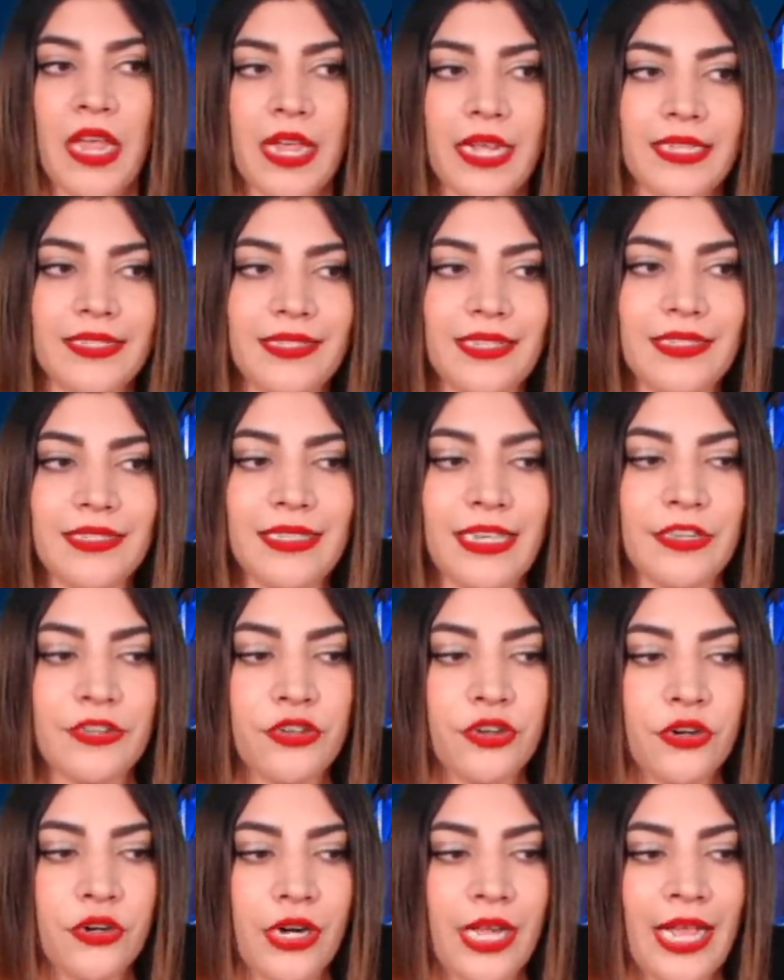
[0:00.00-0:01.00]
este
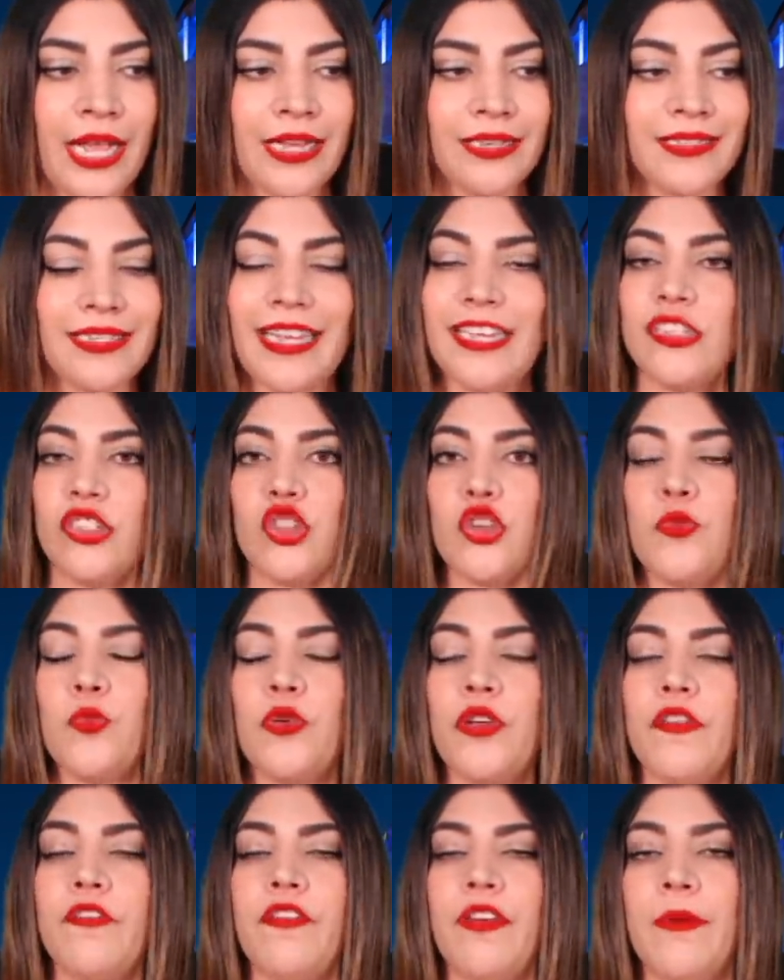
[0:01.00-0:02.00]
señor, se hizo
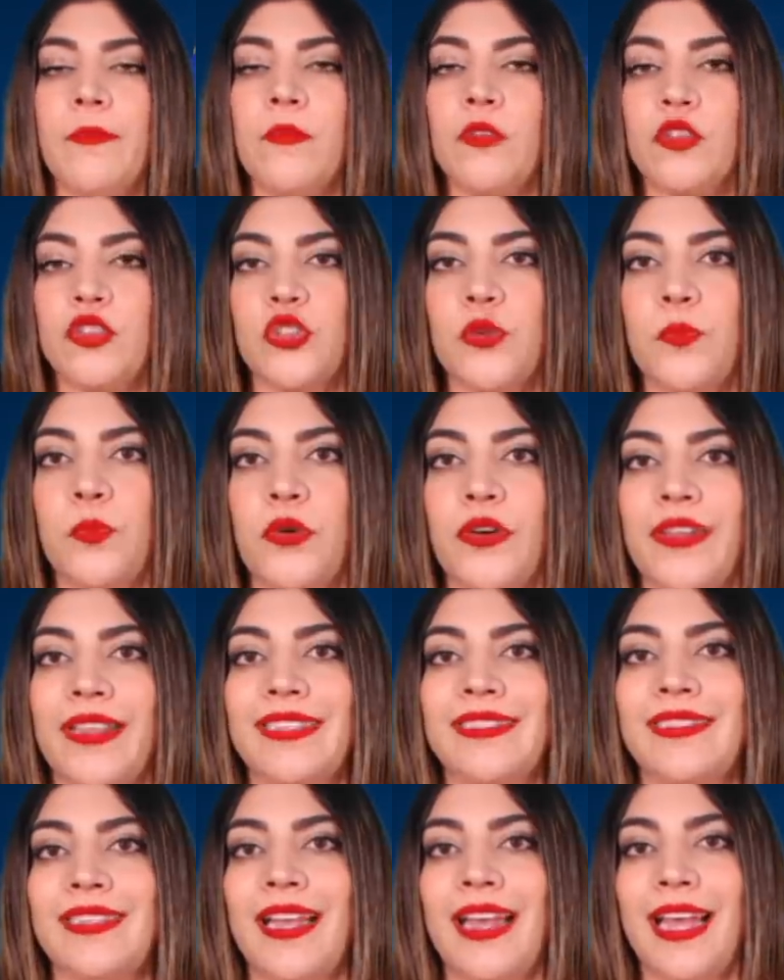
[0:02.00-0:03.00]
muy famoso por
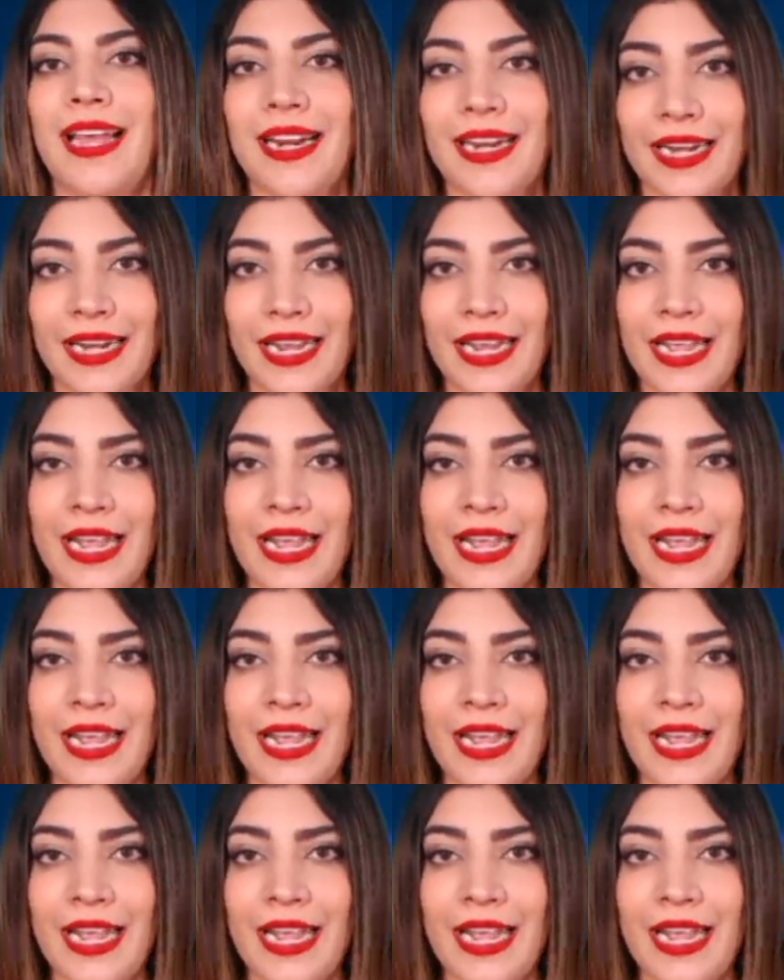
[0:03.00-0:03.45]
desearle